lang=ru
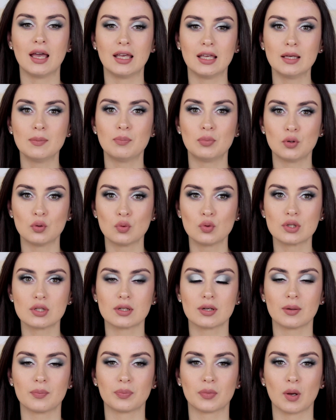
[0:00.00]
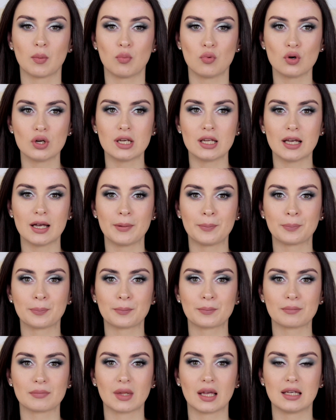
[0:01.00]
И плюс более
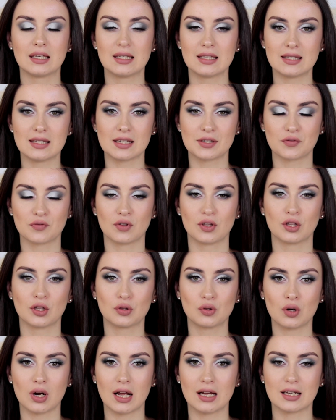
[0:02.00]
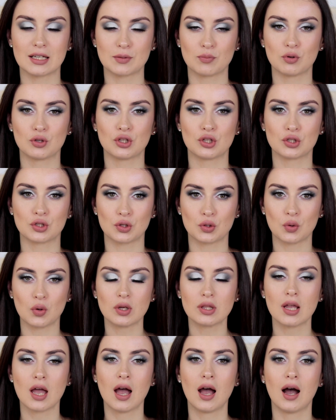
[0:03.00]
естественно, натурально смотрится
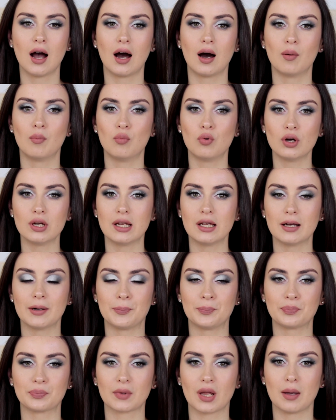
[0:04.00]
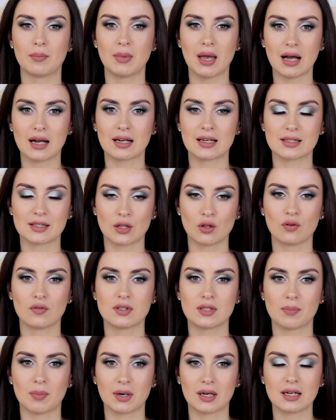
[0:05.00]
тон, более мягкое
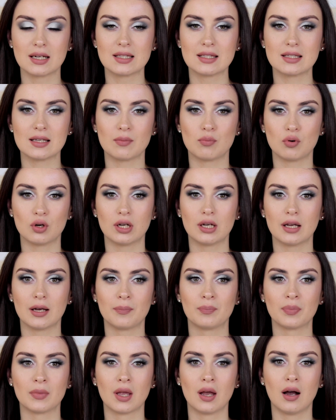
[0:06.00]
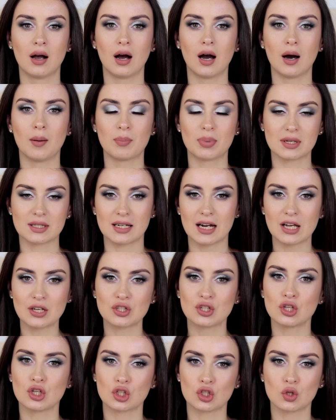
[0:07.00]
становится покрытие, более а,
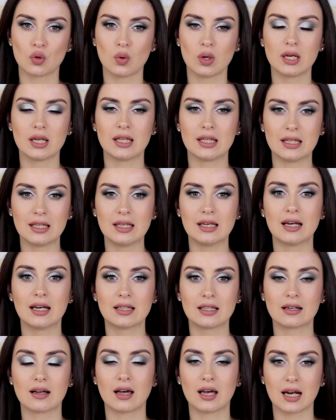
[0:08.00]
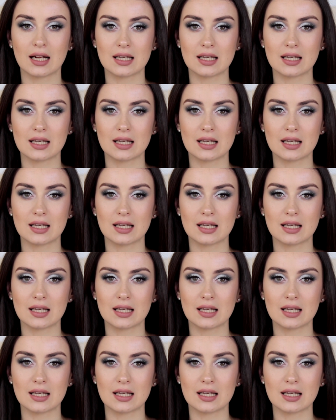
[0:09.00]
прозрачное, что ли, и это как